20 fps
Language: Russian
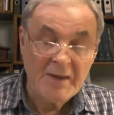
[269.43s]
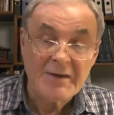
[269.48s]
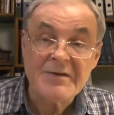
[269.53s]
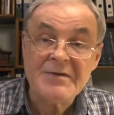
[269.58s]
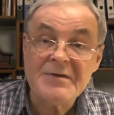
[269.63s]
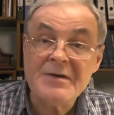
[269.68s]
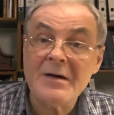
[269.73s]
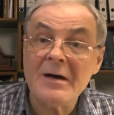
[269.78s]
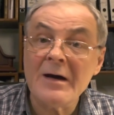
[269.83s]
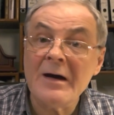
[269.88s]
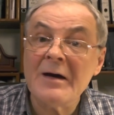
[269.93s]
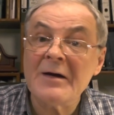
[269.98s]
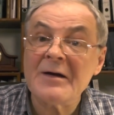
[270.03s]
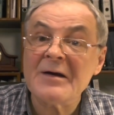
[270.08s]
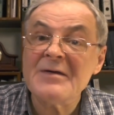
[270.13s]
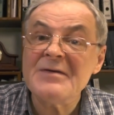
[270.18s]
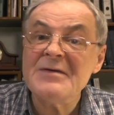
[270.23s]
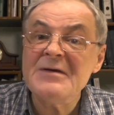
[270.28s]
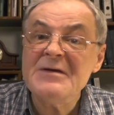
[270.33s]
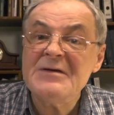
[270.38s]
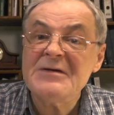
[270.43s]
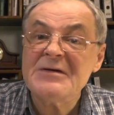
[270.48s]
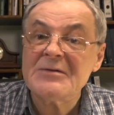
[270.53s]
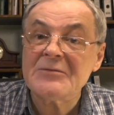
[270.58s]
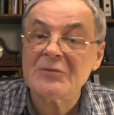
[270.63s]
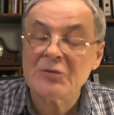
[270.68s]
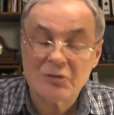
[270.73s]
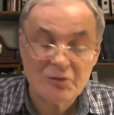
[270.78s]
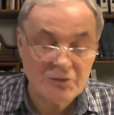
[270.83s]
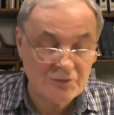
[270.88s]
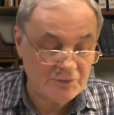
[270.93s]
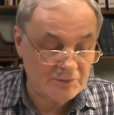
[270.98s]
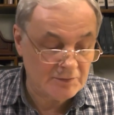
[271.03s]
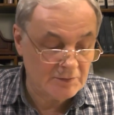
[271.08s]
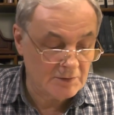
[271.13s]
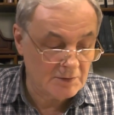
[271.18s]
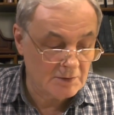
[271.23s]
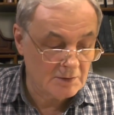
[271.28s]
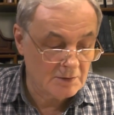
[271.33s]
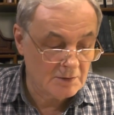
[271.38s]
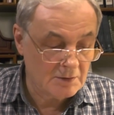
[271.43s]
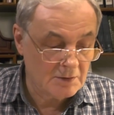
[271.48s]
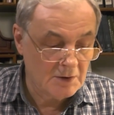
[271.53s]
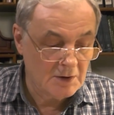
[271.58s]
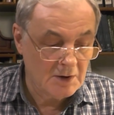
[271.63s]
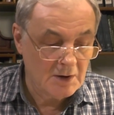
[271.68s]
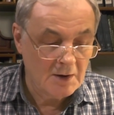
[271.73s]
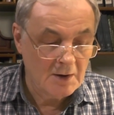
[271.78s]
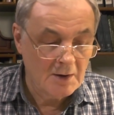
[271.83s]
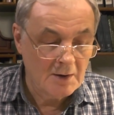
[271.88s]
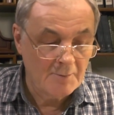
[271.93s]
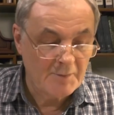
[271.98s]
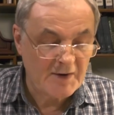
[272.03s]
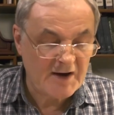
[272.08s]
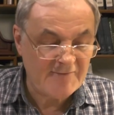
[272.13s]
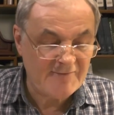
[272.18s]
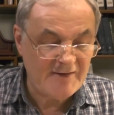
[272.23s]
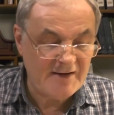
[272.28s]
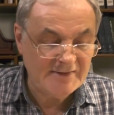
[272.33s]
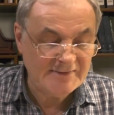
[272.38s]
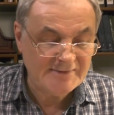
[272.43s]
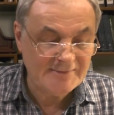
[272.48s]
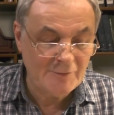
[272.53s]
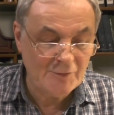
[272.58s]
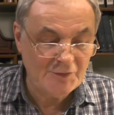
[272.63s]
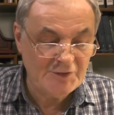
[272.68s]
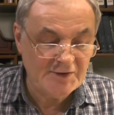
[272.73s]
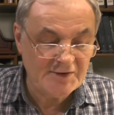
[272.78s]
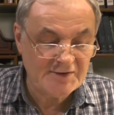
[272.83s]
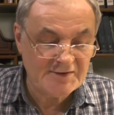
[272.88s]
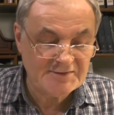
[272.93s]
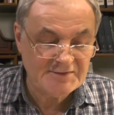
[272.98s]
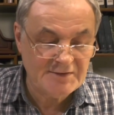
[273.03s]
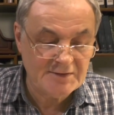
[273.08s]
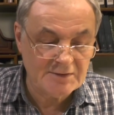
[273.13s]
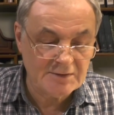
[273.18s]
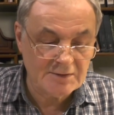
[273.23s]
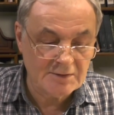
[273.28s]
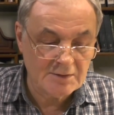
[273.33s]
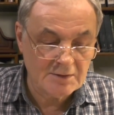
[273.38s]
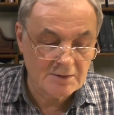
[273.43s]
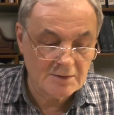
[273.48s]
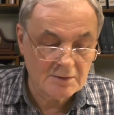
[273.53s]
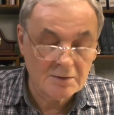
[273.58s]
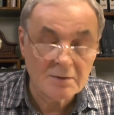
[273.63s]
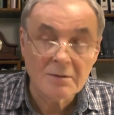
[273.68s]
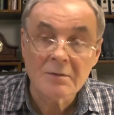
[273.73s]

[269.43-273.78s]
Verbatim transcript: не ограничивающие права и свободы гражданина.